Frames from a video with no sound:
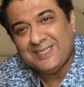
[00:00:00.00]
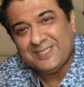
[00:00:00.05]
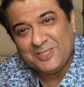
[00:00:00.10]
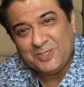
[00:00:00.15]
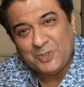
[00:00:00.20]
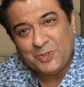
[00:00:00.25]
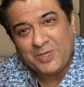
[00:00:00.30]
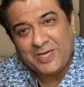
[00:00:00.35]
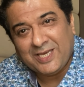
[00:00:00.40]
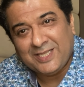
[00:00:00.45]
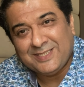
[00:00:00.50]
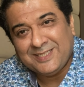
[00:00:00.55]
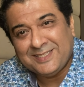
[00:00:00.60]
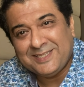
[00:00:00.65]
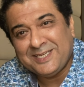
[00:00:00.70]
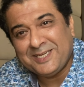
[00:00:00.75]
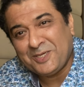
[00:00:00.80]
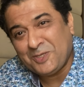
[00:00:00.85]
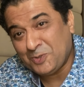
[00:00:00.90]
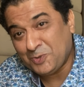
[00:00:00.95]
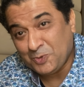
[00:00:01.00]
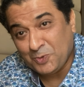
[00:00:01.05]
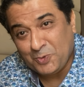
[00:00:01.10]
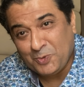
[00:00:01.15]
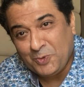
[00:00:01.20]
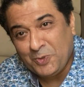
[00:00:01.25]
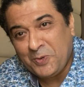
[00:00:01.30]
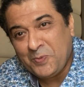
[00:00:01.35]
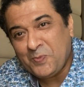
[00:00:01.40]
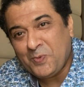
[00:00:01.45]
जो कहते थे कि
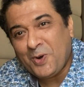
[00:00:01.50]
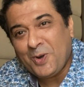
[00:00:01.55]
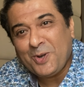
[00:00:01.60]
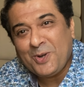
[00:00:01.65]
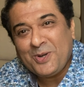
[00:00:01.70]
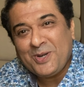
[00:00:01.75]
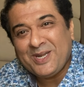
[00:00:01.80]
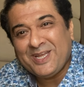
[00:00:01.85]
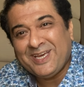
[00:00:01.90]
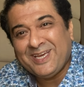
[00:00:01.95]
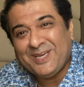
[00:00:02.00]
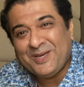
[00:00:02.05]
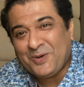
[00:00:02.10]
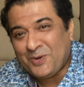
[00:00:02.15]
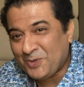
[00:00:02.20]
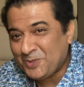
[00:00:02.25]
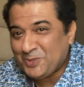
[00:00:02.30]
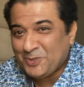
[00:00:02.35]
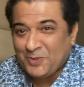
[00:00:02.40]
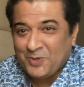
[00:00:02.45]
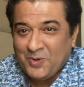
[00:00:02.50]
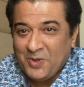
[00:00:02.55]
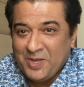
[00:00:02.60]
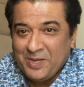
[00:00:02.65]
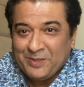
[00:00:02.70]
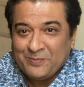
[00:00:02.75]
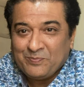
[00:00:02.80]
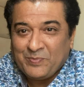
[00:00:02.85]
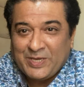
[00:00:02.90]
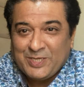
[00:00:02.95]
सुकून इम्पॉर्टेंट है और जो
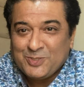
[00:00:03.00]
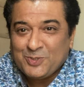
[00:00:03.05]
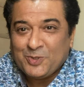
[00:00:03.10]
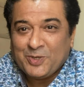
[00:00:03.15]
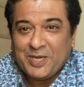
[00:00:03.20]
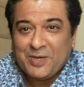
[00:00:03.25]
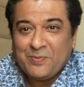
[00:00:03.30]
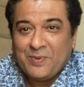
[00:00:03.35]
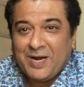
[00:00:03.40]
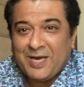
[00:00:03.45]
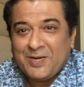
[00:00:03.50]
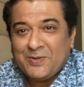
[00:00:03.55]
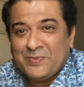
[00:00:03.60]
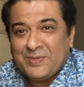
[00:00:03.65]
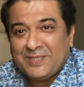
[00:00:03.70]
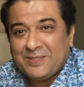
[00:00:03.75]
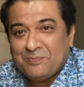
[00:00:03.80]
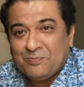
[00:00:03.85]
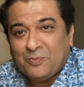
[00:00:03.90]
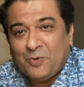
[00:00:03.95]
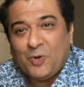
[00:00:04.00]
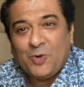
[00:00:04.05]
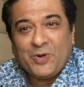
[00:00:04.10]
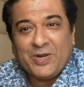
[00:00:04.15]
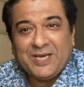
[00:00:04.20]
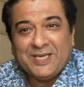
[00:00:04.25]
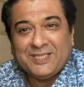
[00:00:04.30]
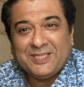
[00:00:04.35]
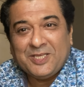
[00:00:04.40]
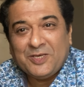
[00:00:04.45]
पैसों के बारे में बोल
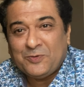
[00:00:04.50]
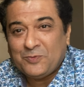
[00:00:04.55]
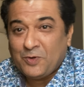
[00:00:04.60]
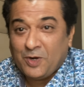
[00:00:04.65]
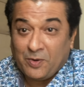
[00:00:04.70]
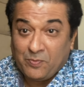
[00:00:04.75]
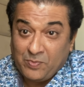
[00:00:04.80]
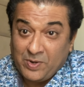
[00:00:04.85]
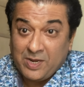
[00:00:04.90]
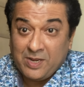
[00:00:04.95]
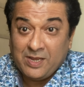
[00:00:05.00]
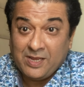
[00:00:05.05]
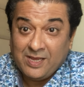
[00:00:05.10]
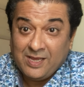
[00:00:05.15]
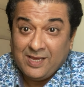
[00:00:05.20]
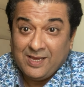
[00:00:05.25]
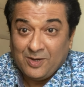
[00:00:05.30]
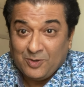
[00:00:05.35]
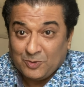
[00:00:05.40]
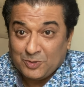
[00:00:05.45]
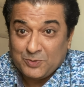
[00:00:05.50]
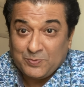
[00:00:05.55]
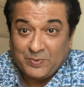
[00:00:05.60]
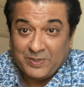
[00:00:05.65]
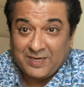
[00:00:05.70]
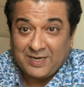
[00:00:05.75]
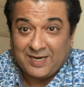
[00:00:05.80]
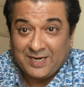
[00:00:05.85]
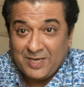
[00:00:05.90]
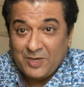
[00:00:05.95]
रहे थे वो अपने उस
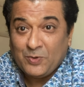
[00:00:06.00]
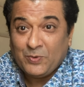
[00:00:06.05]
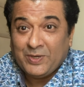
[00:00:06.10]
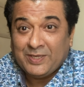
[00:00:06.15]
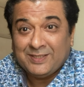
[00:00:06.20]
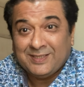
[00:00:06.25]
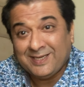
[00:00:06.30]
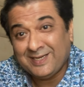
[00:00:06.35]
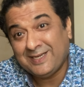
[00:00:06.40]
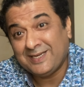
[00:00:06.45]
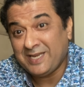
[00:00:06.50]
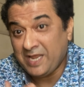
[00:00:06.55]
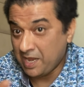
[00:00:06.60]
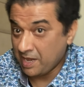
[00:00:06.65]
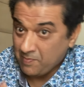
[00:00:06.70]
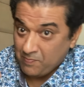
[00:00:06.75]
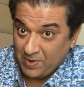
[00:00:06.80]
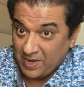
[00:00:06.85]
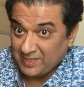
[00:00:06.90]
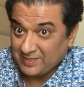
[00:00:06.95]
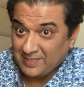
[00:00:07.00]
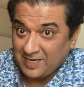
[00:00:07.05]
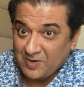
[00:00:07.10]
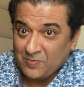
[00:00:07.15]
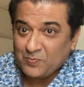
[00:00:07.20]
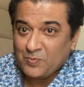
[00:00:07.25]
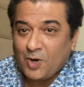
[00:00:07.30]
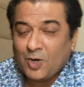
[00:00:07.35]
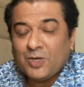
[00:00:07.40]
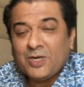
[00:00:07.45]
पर अड़े हुए थे कि नहीं पैसा
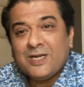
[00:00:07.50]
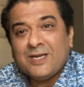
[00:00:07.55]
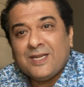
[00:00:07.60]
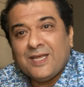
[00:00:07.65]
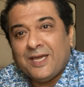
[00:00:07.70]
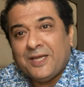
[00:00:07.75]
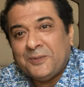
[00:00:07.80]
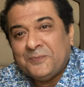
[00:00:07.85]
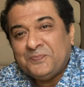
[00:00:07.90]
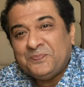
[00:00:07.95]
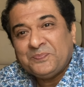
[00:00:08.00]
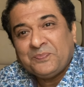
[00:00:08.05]
इम्पॉर्टेंट है